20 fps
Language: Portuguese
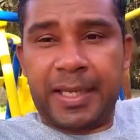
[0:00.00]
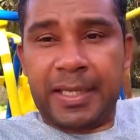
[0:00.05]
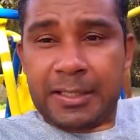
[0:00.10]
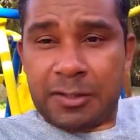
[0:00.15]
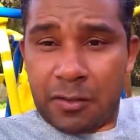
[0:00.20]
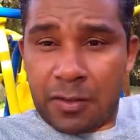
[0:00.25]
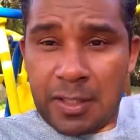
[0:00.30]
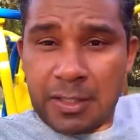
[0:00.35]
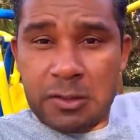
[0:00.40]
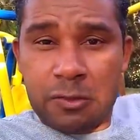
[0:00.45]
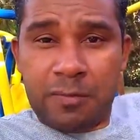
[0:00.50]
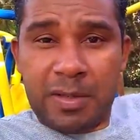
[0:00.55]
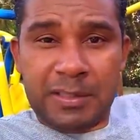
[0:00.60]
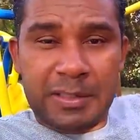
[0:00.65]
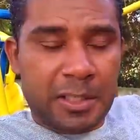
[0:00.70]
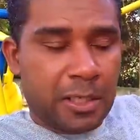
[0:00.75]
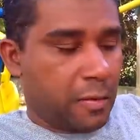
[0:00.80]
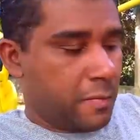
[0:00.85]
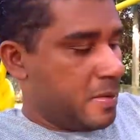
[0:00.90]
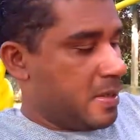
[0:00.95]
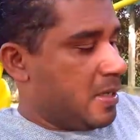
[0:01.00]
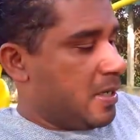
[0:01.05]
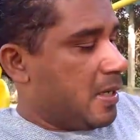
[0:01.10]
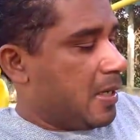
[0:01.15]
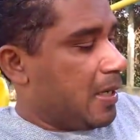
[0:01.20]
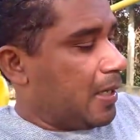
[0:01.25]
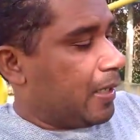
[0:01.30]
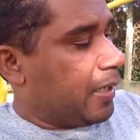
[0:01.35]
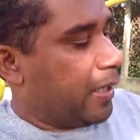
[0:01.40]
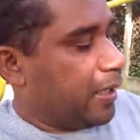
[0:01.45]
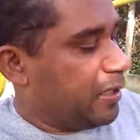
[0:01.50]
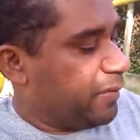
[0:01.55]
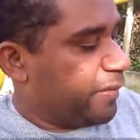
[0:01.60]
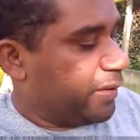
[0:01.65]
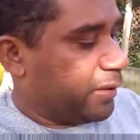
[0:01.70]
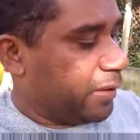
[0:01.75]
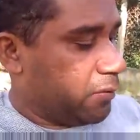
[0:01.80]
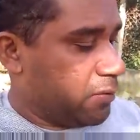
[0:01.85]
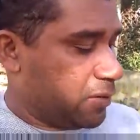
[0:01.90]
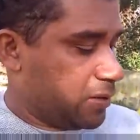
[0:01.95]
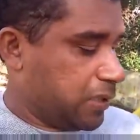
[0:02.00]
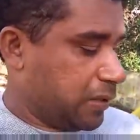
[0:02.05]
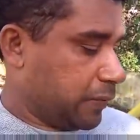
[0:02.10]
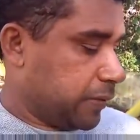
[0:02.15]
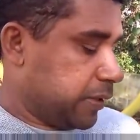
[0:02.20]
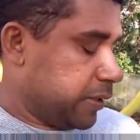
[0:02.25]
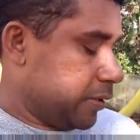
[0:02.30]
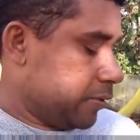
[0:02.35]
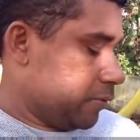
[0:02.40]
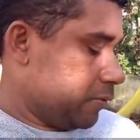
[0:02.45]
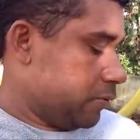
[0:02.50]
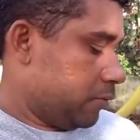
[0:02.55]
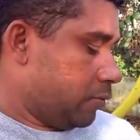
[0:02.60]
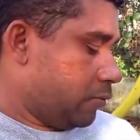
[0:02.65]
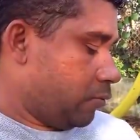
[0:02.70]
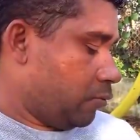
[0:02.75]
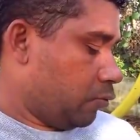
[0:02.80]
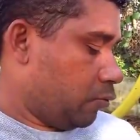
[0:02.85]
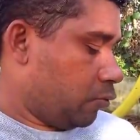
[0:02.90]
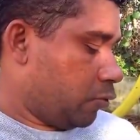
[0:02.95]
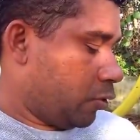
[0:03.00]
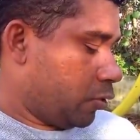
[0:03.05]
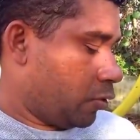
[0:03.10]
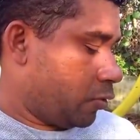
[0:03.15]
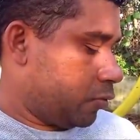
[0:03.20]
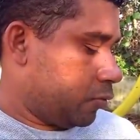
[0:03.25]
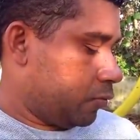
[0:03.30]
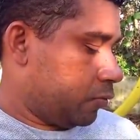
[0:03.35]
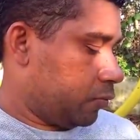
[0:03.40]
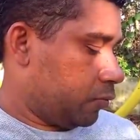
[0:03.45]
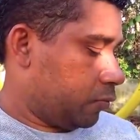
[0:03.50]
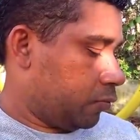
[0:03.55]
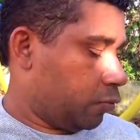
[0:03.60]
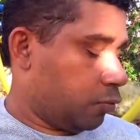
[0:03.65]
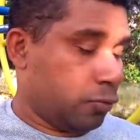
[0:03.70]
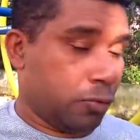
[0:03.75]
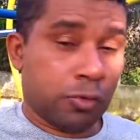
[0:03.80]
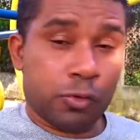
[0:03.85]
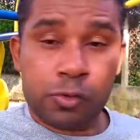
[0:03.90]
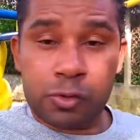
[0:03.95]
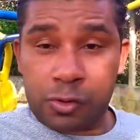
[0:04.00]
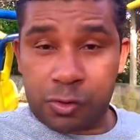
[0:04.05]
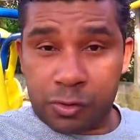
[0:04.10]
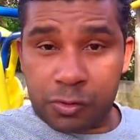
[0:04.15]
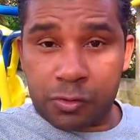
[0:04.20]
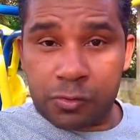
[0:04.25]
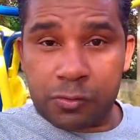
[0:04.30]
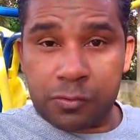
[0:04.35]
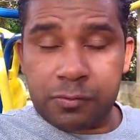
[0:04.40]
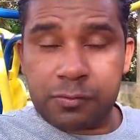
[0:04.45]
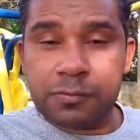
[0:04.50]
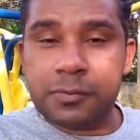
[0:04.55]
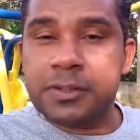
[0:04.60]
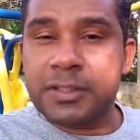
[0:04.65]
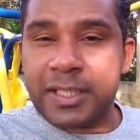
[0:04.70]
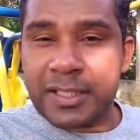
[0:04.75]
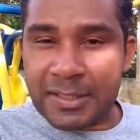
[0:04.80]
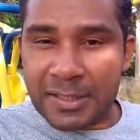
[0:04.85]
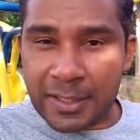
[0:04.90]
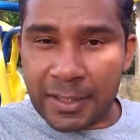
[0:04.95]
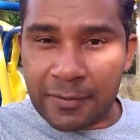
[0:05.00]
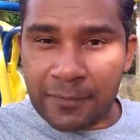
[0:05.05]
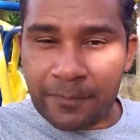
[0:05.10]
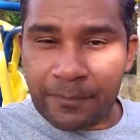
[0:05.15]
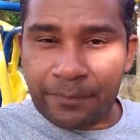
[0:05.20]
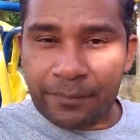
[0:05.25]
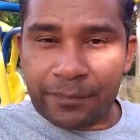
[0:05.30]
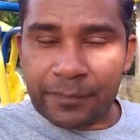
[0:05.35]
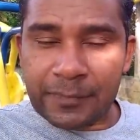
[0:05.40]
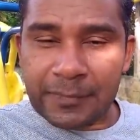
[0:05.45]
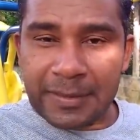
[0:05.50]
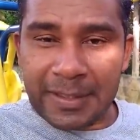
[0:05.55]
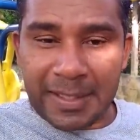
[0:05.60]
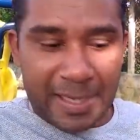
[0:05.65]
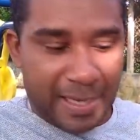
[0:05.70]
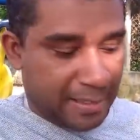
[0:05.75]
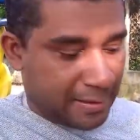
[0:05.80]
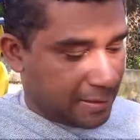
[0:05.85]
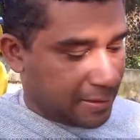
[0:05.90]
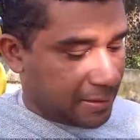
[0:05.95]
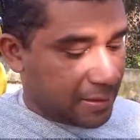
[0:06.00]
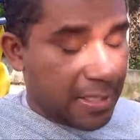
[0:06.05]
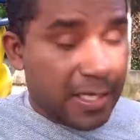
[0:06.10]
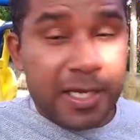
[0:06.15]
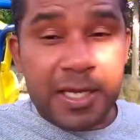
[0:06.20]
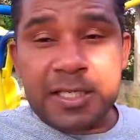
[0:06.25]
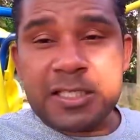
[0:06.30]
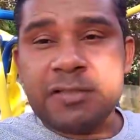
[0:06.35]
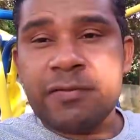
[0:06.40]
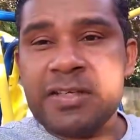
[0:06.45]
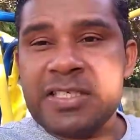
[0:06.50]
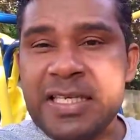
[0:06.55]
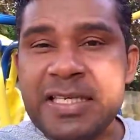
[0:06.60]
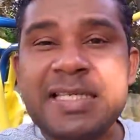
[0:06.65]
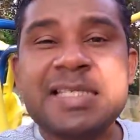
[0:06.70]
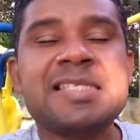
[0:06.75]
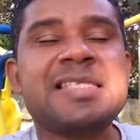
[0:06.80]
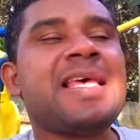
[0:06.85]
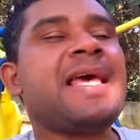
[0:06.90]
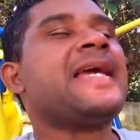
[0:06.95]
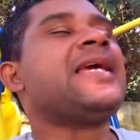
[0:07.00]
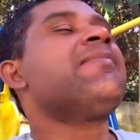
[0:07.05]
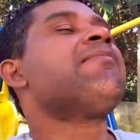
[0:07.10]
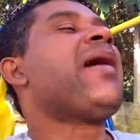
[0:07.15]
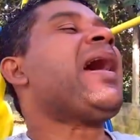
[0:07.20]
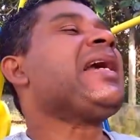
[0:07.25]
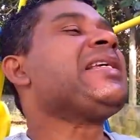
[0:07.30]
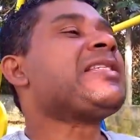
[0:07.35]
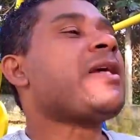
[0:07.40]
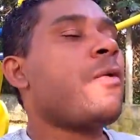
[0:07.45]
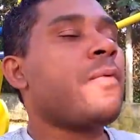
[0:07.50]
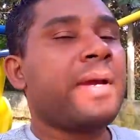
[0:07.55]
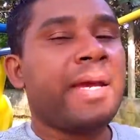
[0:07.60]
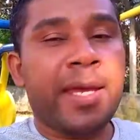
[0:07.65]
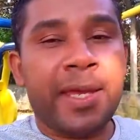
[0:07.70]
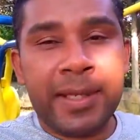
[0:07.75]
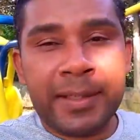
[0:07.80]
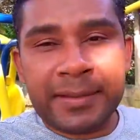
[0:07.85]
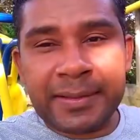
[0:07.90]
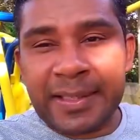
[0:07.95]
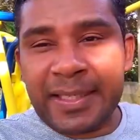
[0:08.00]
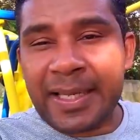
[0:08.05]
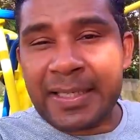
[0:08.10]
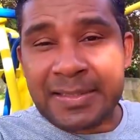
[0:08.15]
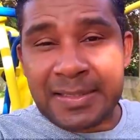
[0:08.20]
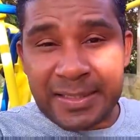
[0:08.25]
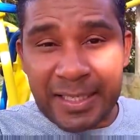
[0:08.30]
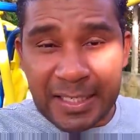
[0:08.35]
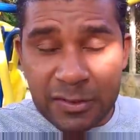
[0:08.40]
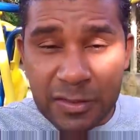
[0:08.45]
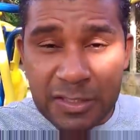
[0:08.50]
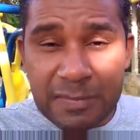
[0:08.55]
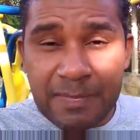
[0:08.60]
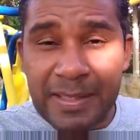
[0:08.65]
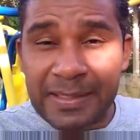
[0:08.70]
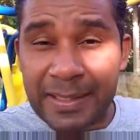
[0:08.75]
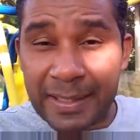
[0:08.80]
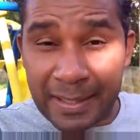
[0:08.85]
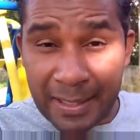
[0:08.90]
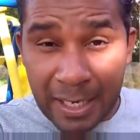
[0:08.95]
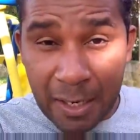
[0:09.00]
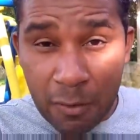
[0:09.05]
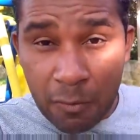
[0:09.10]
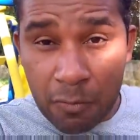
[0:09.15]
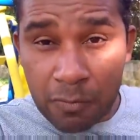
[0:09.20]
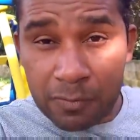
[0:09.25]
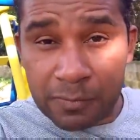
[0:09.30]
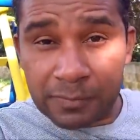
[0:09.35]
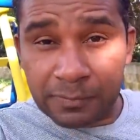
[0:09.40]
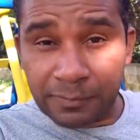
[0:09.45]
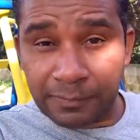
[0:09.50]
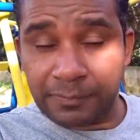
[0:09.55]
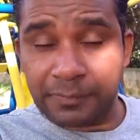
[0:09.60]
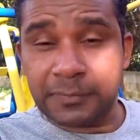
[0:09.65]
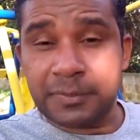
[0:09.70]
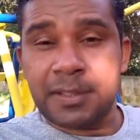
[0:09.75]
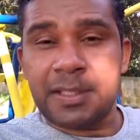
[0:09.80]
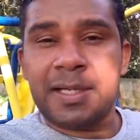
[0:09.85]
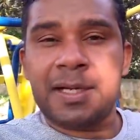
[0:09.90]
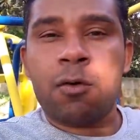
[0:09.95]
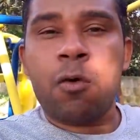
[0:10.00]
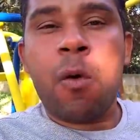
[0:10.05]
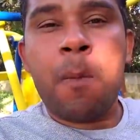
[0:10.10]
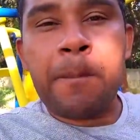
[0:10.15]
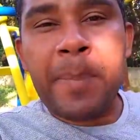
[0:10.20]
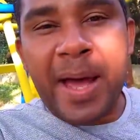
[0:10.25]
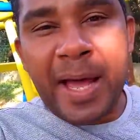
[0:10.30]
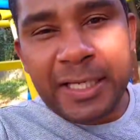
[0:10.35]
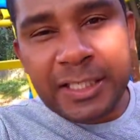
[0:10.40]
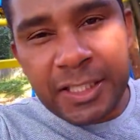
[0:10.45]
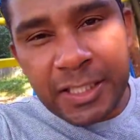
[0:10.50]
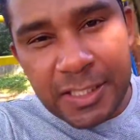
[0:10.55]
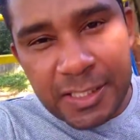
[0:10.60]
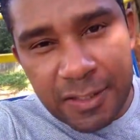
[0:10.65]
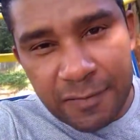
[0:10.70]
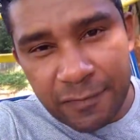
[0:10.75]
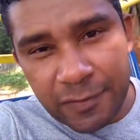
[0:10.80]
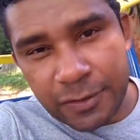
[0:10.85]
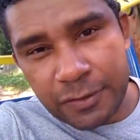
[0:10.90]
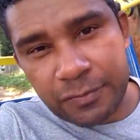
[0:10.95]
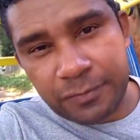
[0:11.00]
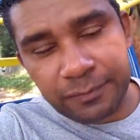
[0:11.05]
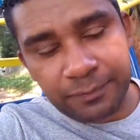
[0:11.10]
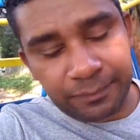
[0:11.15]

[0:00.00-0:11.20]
É só esse o material que a gente vai estar tá usando aí no nosso curso de desenho grátis. Se você quiser que mais alguém tenha acesso a esse material, compartilhe esse vídeo.